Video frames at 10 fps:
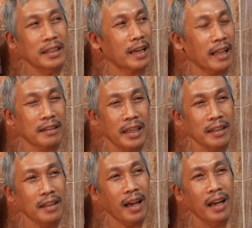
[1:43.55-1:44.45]
di
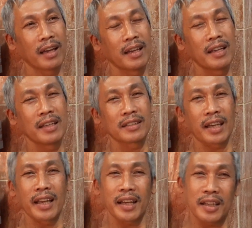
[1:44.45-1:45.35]
Kapkit ya,
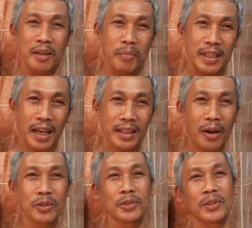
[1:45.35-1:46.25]
saya akhirnya banyak
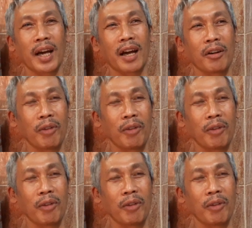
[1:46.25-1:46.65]
tahu juga.